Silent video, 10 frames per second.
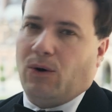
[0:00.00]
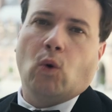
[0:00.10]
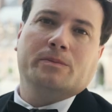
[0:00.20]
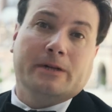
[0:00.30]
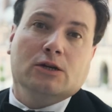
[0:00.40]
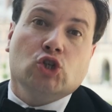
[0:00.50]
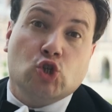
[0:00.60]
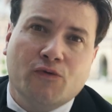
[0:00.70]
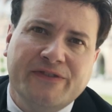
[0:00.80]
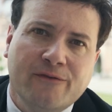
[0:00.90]
oh,
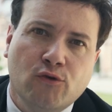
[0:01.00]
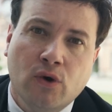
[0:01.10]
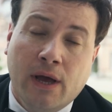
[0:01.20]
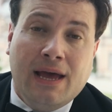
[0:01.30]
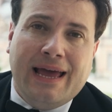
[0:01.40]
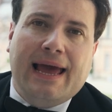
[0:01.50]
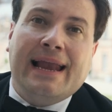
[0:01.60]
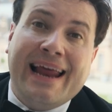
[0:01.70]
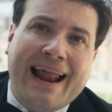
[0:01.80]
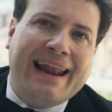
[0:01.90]
Souvenez-vous, elle
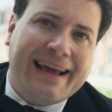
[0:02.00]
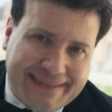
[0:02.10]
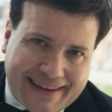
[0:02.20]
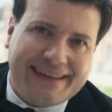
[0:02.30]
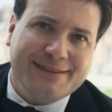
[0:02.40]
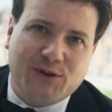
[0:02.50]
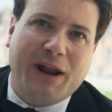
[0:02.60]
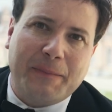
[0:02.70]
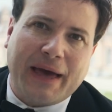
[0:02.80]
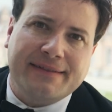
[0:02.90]
est la lectrice de
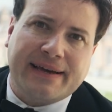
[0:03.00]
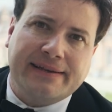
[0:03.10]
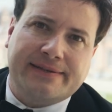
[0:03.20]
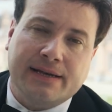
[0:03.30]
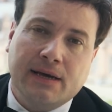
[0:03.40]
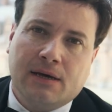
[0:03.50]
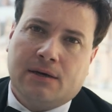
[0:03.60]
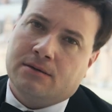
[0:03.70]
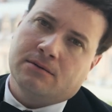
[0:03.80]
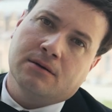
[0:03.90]
l'impératrice.
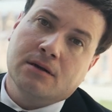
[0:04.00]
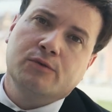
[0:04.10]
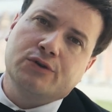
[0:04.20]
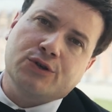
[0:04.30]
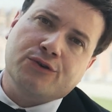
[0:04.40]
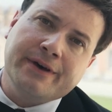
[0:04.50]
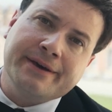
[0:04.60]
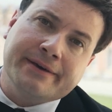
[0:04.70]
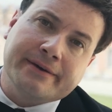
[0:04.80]
Elle me surveille.